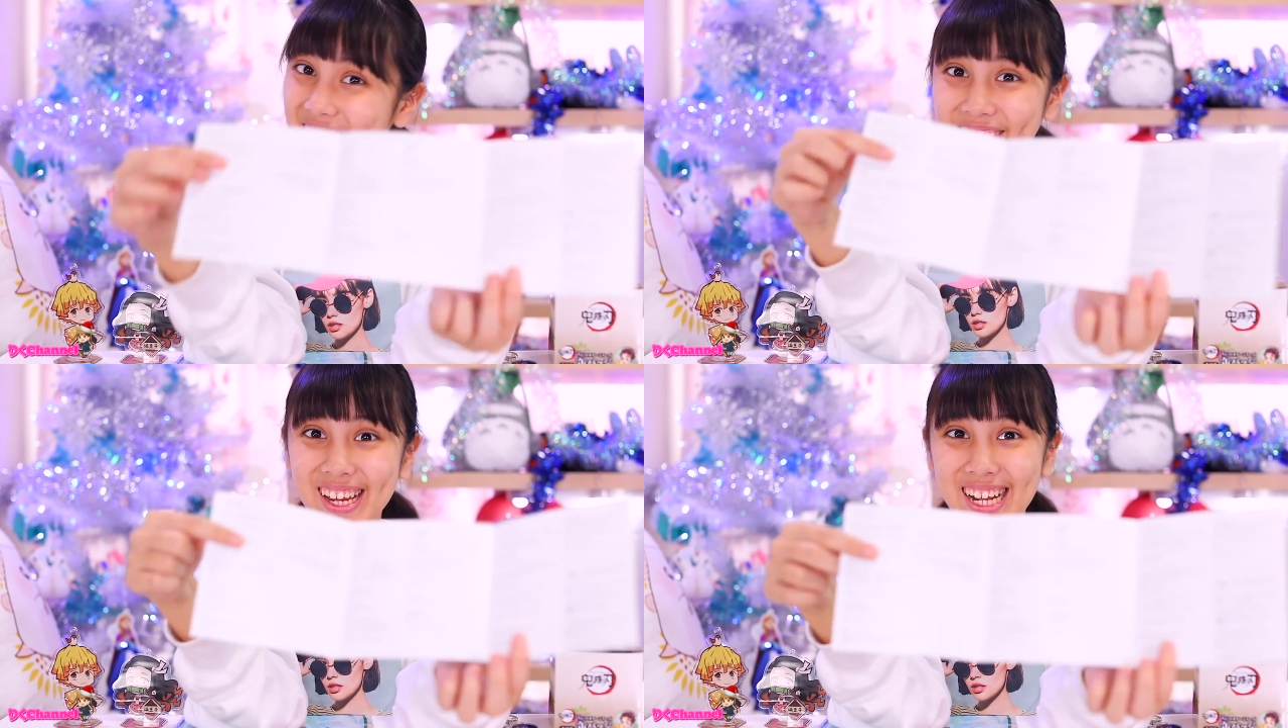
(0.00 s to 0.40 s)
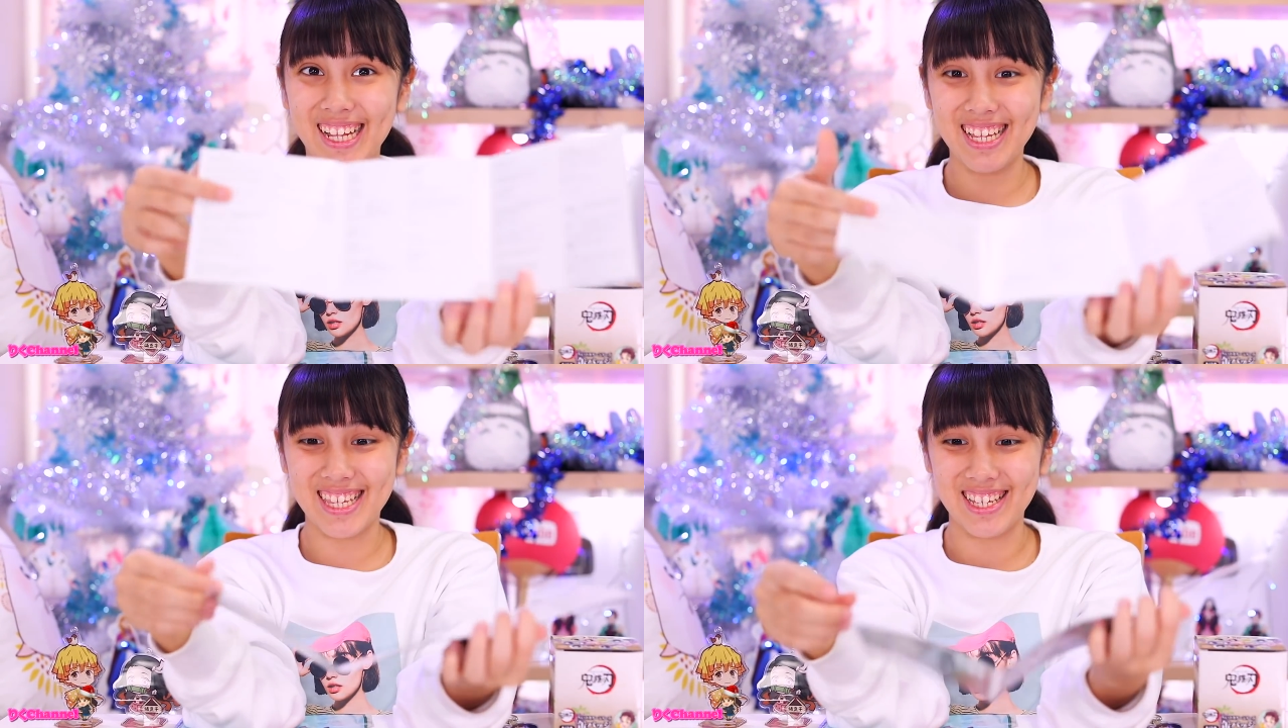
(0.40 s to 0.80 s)
くりな
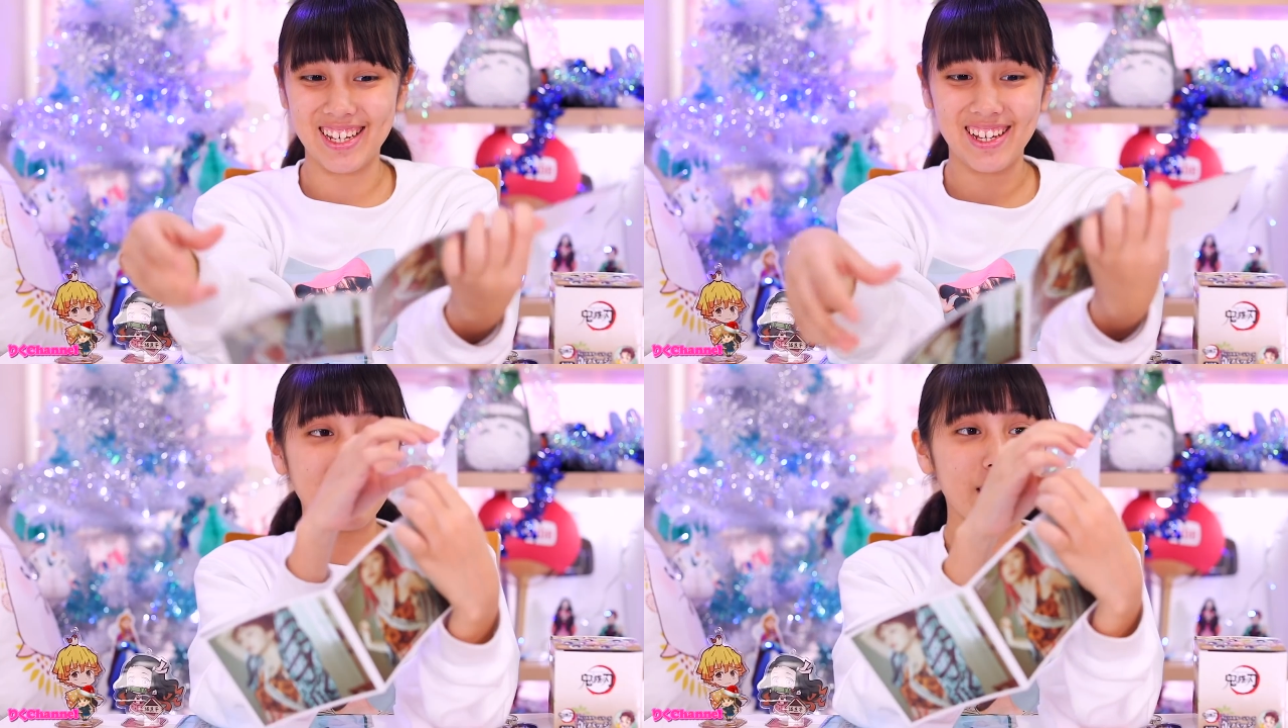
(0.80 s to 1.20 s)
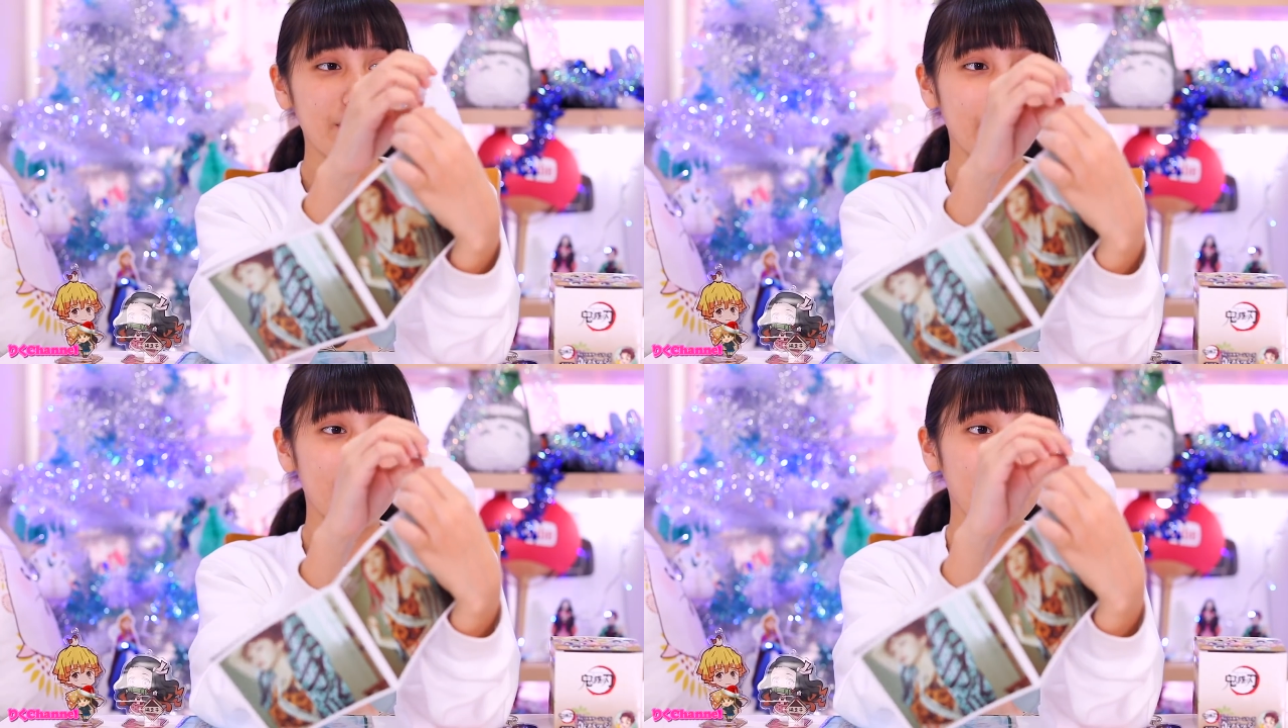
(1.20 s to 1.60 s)
んです。いき
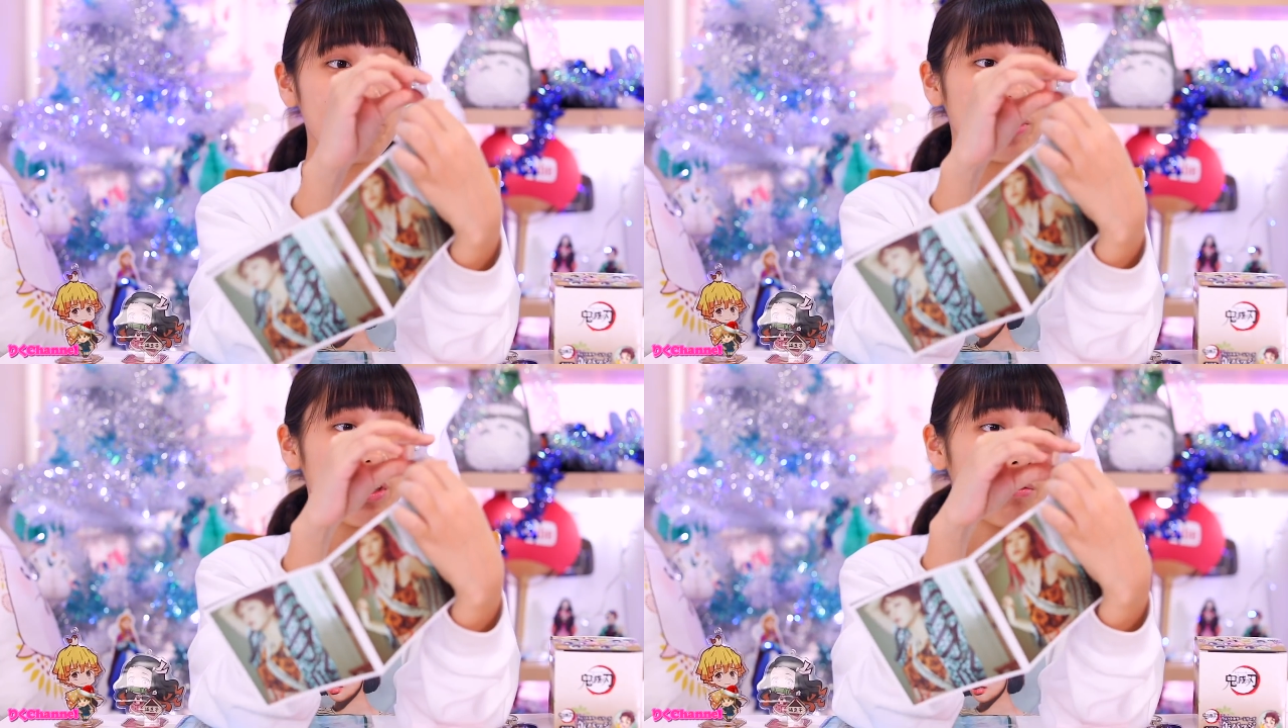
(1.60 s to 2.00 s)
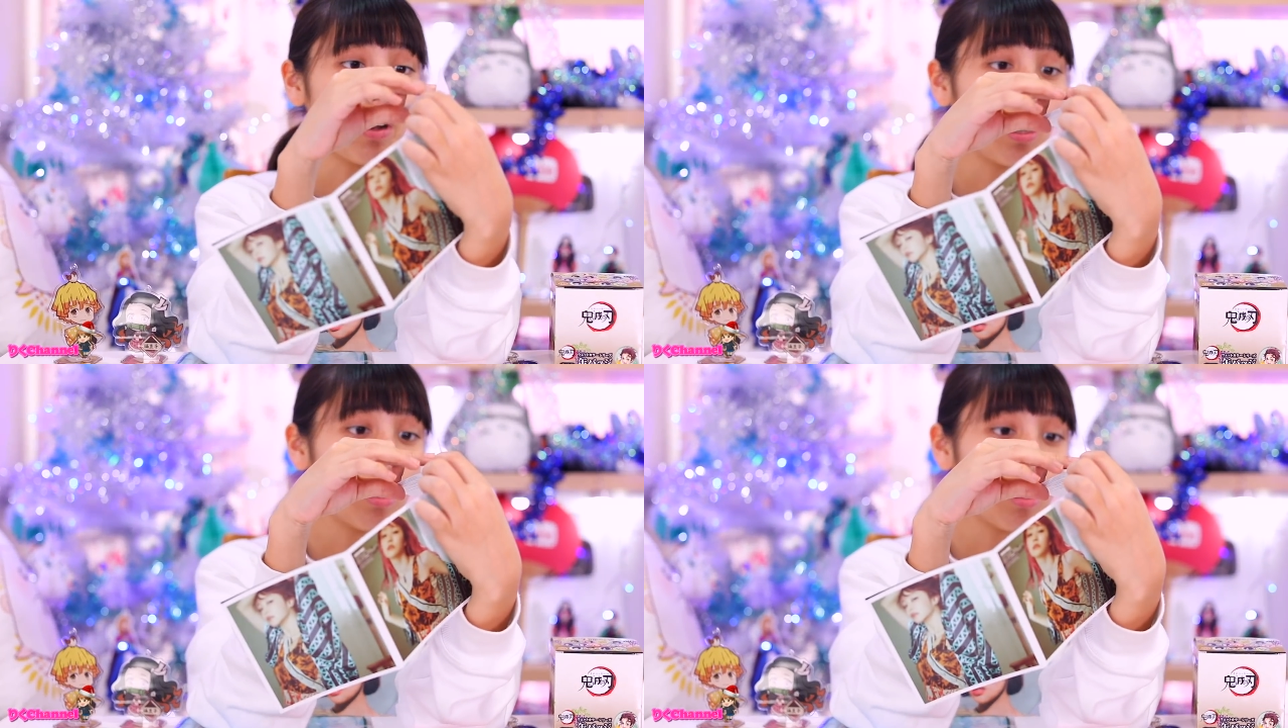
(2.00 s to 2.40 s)
ますよ、向きは。